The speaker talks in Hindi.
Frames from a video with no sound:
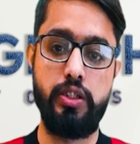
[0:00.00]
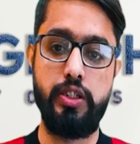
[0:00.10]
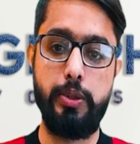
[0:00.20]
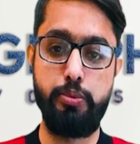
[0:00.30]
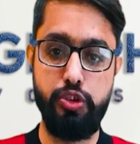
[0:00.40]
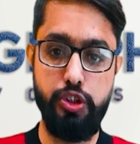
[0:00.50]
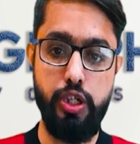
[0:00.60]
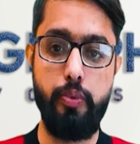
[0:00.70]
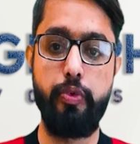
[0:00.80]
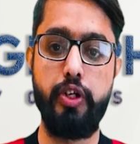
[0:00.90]
जैसा कि मुझे
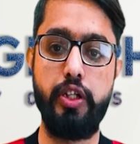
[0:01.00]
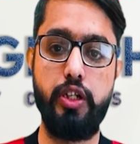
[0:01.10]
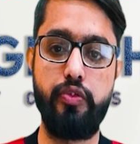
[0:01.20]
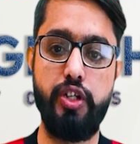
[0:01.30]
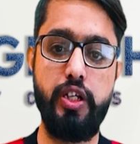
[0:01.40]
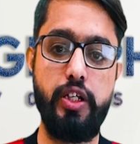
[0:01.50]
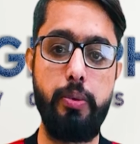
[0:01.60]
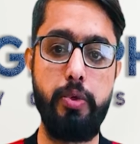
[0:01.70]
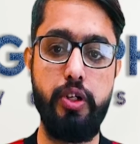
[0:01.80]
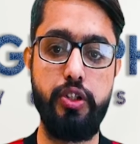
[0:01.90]
अपर की तरफ से एक
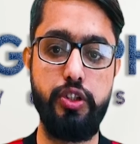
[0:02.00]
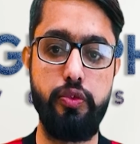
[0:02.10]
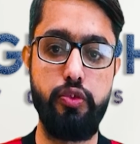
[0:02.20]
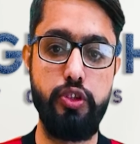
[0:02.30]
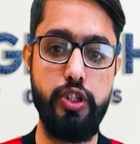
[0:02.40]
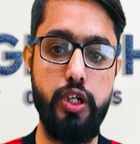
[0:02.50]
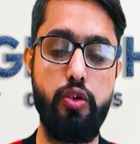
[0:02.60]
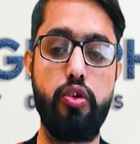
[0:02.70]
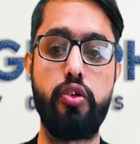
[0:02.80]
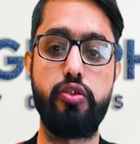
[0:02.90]
मेल रिसीव हुई है
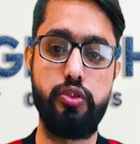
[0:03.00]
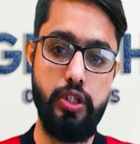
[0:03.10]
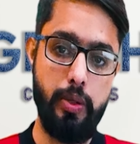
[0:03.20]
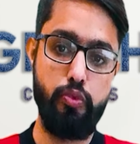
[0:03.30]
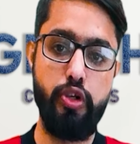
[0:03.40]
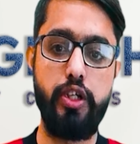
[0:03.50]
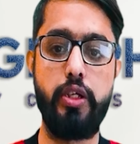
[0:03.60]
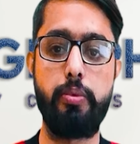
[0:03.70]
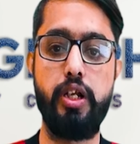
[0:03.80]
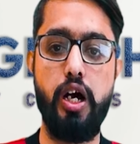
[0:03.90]
और सेम
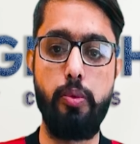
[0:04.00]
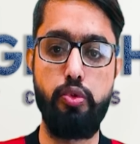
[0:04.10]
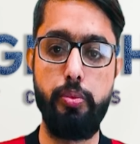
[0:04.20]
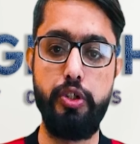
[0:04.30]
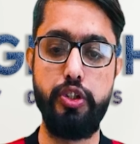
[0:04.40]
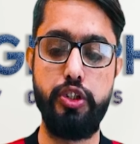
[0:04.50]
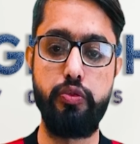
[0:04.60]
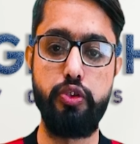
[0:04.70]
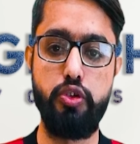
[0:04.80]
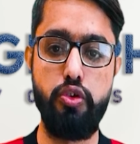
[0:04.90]
वही मेल आपको भी
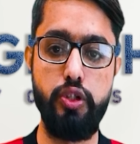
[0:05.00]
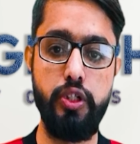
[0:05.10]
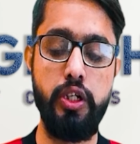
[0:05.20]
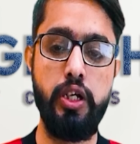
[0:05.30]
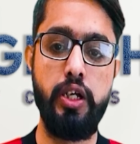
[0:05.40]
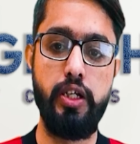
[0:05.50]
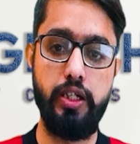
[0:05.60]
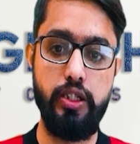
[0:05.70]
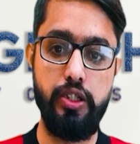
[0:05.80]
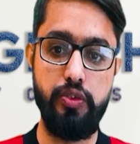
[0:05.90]
रिसीव हुई होगी
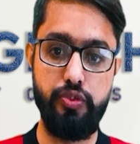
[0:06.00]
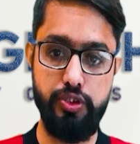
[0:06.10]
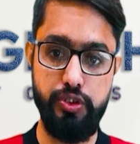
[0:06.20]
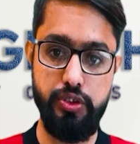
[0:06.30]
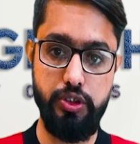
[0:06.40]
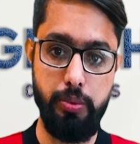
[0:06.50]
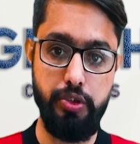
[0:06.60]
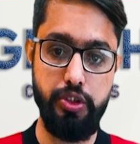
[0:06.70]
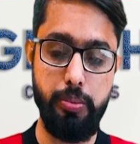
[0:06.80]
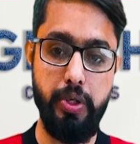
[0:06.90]
कि थर्टी फर्स्ट
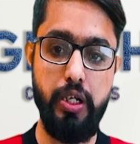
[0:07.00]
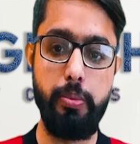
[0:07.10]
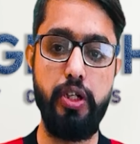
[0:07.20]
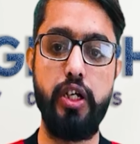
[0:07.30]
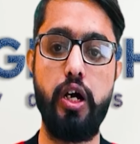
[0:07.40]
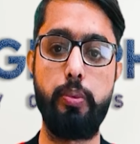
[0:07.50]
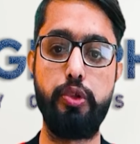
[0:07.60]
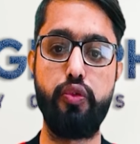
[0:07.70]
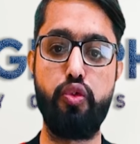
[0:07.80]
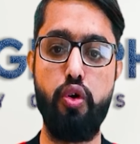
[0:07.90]
दिसंबर से पहले पहले आप
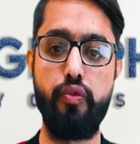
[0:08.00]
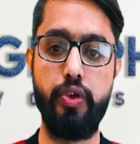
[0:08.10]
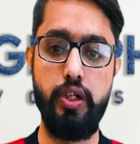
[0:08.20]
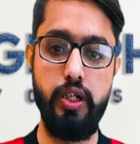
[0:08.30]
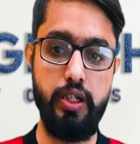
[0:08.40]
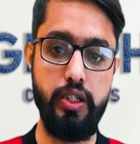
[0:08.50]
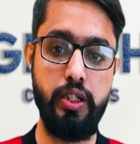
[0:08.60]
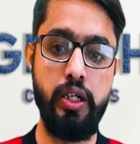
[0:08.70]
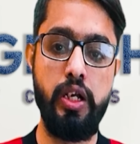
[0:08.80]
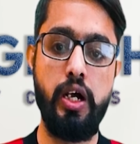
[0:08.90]
ये फॉर्म फिल कर
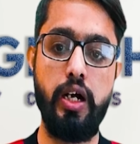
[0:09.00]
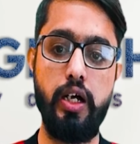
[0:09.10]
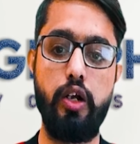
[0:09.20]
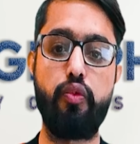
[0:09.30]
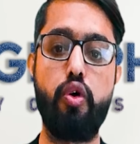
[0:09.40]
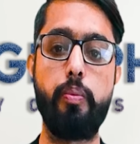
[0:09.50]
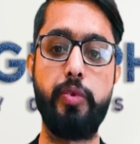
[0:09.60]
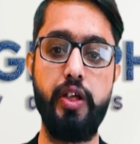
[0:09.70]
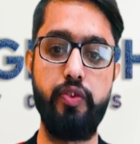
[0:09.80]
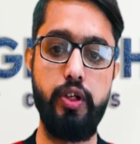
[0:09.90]
दें अगर आप फॉर्म
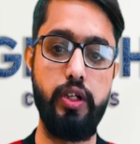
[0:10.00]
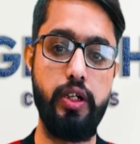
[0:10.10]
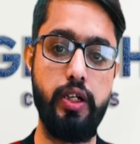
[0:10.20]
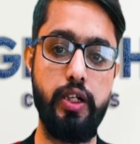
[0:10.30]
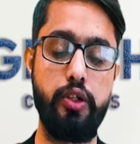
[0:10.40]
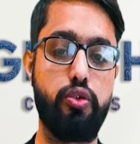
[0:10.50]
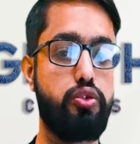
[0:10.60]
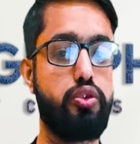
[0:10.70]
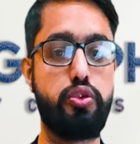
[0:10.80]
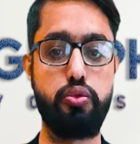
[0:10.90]
नहीं फिल करेंगे तो
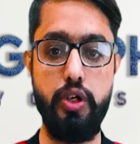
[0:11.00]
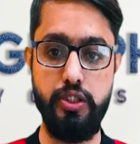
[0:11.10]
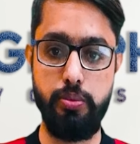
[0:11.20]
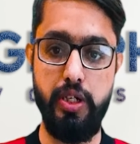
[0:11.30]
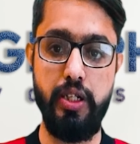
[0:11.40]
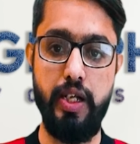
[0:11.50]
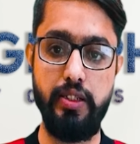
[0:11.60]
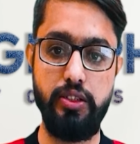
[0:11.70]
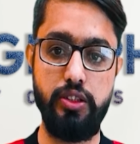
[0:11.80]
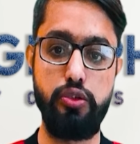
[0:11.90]
जो यूएस में
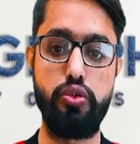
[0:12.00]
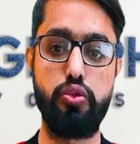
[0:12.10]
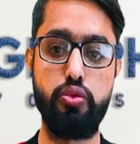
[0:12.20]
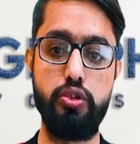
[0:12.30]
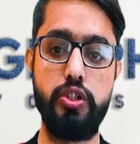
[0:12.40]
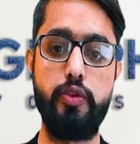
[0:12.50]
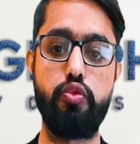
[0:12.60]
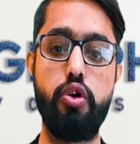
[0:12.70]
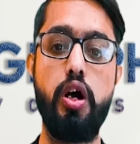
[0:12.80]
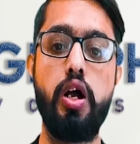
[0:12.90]
टैक्स के जो रूल्स हैं
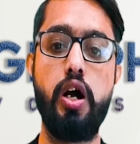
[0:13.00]
वो